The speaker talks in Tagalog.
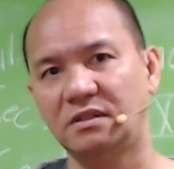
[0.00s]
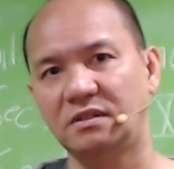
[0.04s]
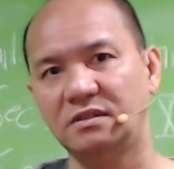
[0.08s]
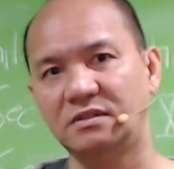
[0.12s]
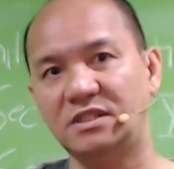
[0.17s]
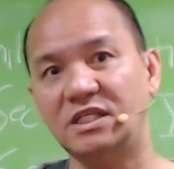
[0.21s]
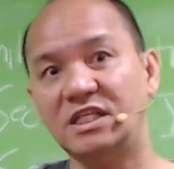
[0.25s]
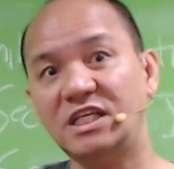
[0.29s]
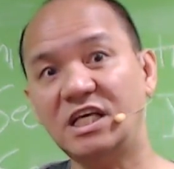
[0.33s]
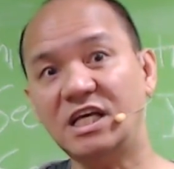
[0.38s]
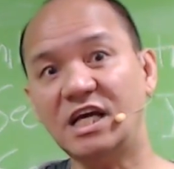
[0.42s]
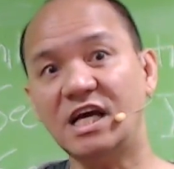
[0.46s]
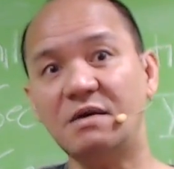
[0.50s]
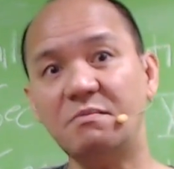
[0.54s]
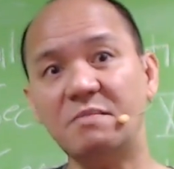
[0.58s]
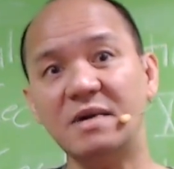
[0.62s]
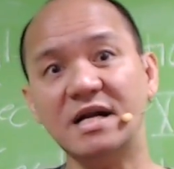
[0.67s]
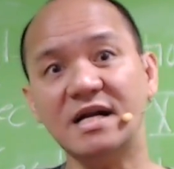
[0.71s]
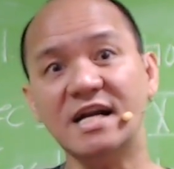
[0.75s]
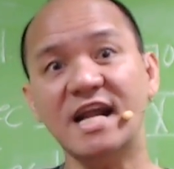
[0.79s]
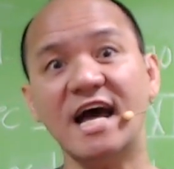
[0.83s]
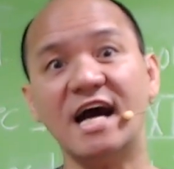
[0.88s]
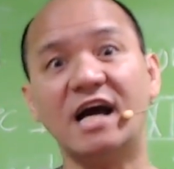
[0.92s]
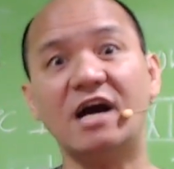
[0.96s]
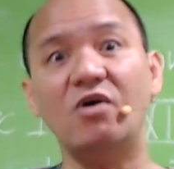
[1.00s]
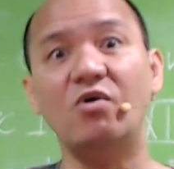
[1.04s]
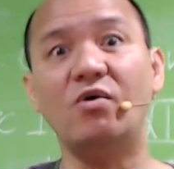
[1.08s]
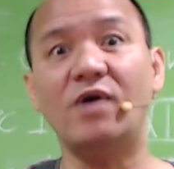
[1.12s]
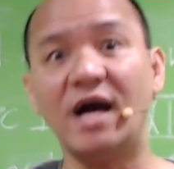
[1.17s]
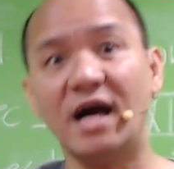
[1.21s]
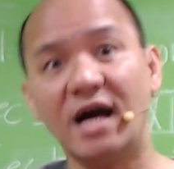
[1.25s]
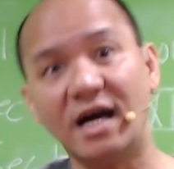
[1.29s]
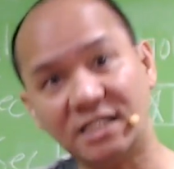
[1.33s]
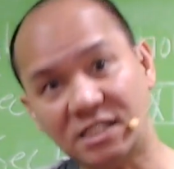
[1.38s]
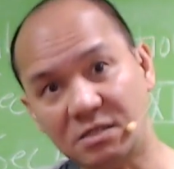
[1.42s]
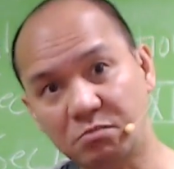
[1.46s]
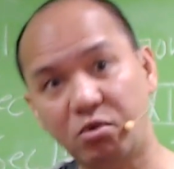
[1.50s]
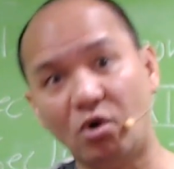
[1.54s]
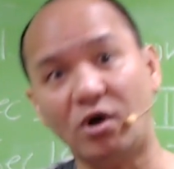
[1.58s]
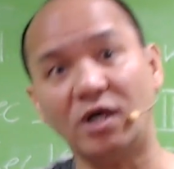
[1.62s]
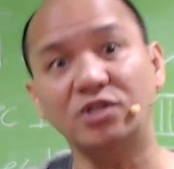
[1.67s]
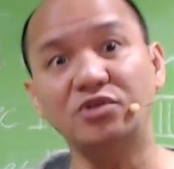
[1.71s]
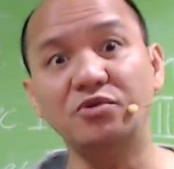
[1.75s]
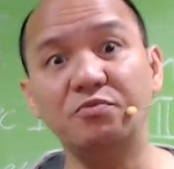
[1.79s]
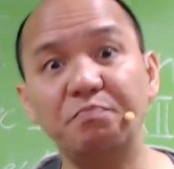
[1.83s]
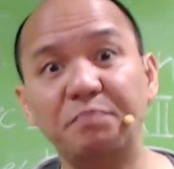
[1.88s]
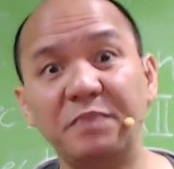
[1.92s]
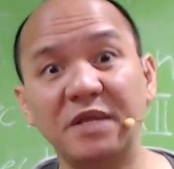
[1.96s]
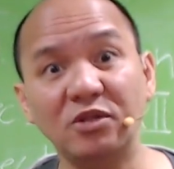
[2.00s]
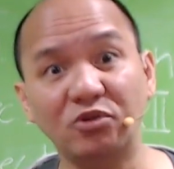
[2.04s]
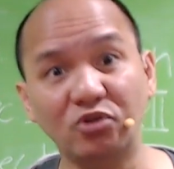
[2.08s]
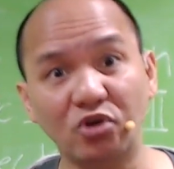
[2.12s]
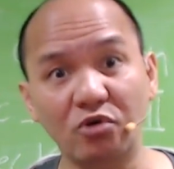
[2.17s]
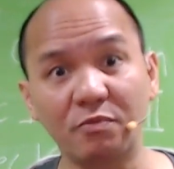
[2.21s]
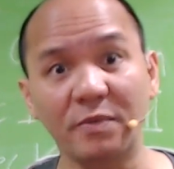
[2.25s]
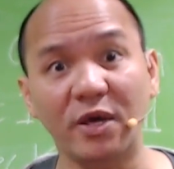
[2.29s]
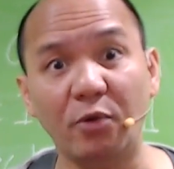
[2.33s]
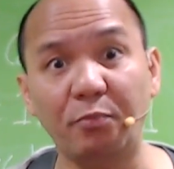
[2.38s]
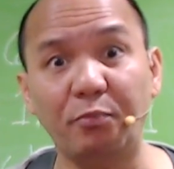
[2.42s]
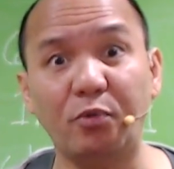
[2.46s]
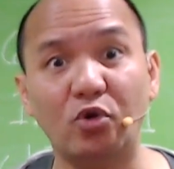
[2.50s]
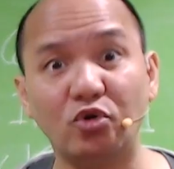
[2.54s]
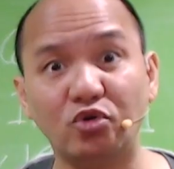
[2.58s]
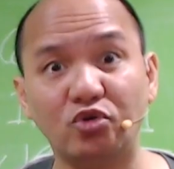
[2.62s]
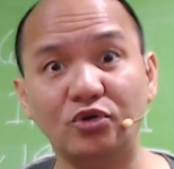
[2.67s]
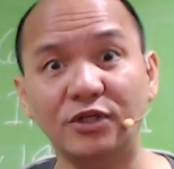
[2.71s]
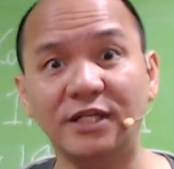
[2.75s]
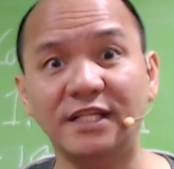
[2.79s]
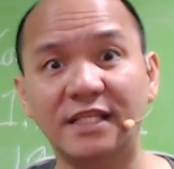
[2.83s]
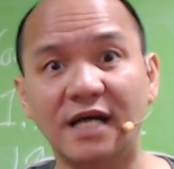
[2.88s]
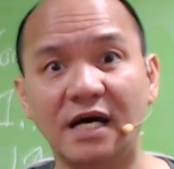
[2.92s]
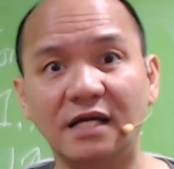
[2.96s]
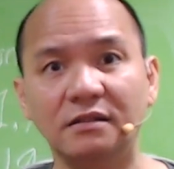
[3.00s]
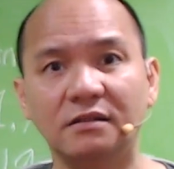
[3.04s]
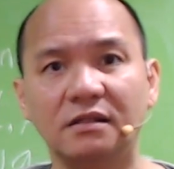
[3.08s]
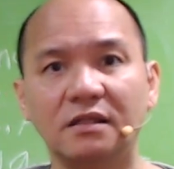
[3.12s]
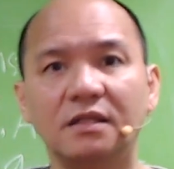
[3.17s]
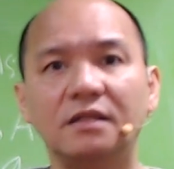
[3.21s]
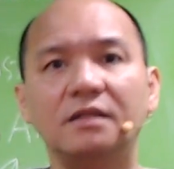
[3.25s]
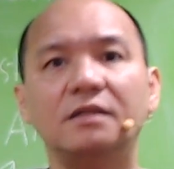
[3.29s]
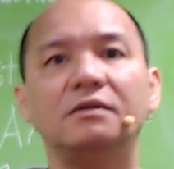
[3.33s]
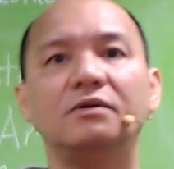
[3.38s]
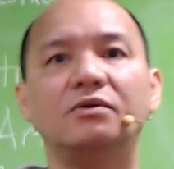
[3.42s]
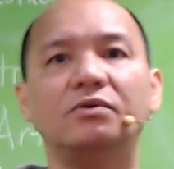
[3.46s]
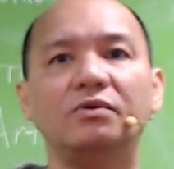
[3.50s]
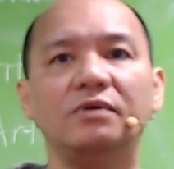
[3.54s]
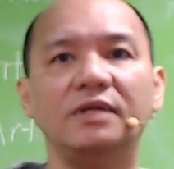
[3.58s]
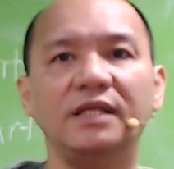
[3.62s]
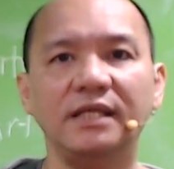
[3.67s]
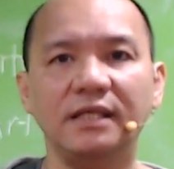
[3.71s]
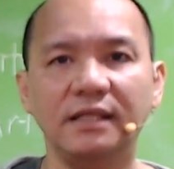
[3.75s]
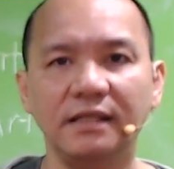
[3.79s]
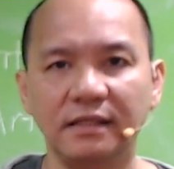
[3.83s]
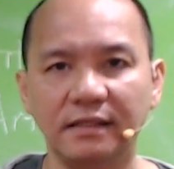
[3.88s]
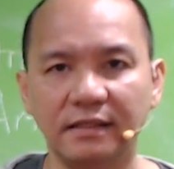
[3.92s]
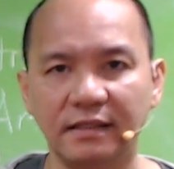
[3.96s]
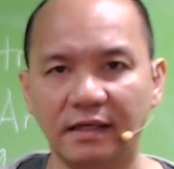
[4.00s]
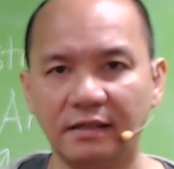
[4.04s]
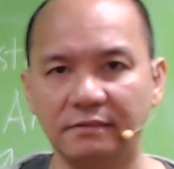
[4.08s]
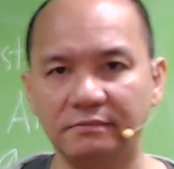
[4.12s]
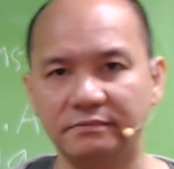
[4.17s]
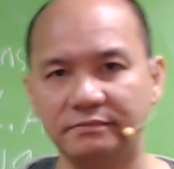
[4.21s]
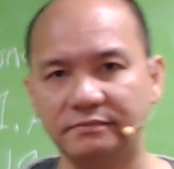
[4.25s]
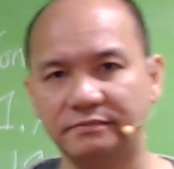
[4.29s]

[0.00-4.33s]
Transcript: Sige nga, magnakaw ka kasi bukas yung pinto, may oportunidad. Hulihin ka.